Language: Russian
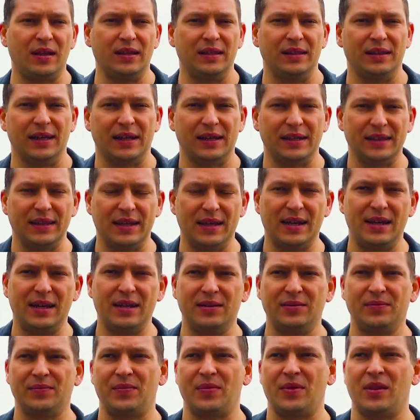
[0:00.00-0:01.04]

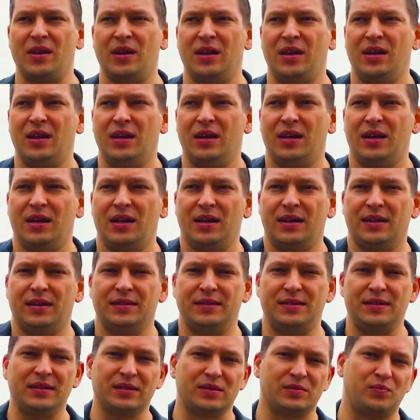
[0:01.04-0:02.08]
иногда
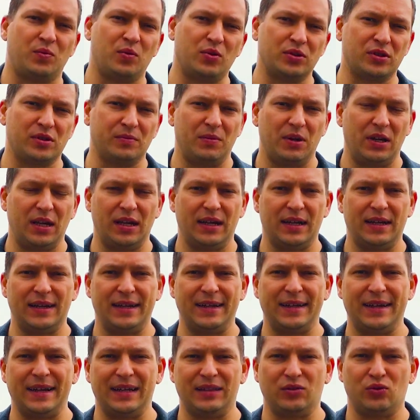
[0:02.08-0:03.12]
те способы
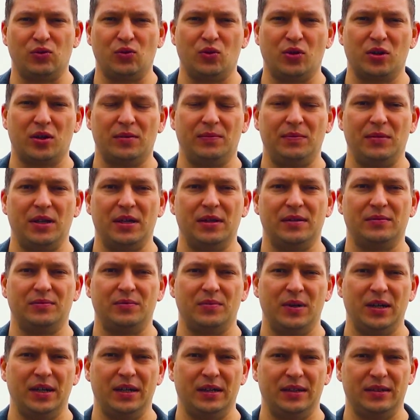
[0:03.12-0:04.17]
которыми
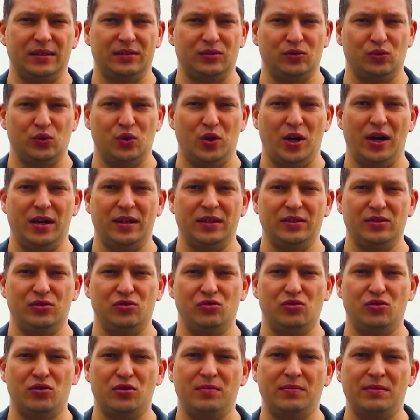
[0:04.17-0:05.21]
мы туда
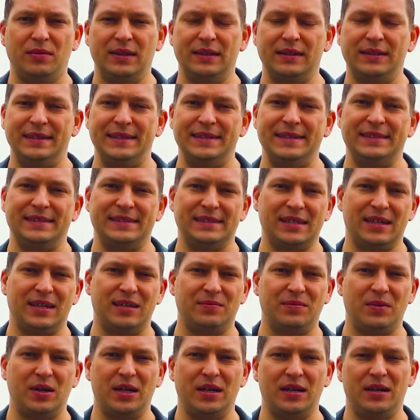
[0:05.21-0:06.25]
идем, не
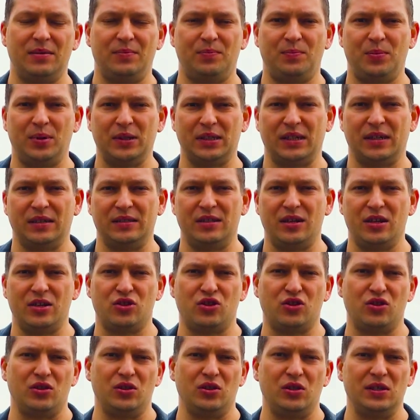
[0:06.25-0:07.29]
самые
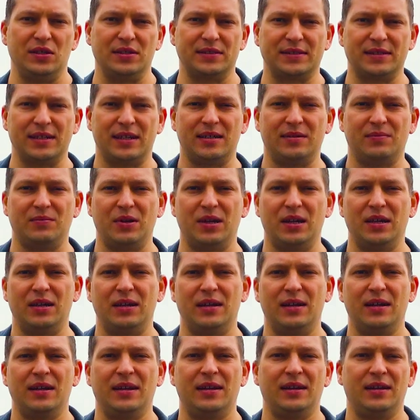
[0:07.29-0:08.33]
подходящие, не самые
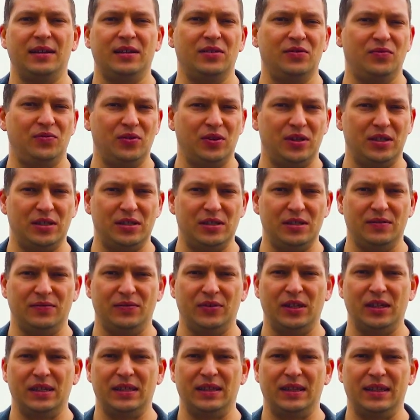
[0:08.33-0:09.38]

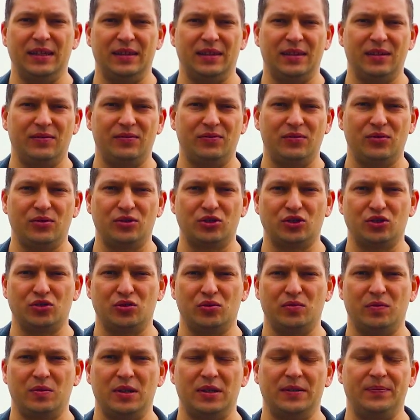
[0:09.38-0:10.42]
эффективные для того,
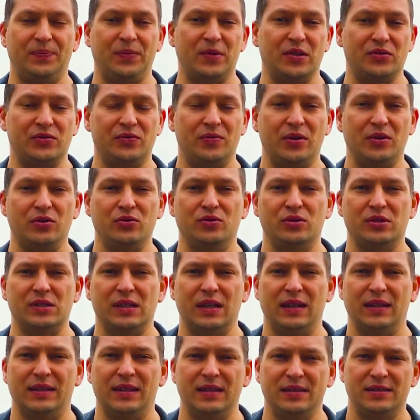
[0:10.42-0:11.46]
чтобы свою
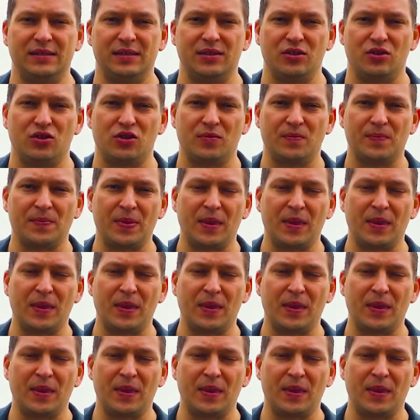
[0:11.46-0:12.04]
цель достичь.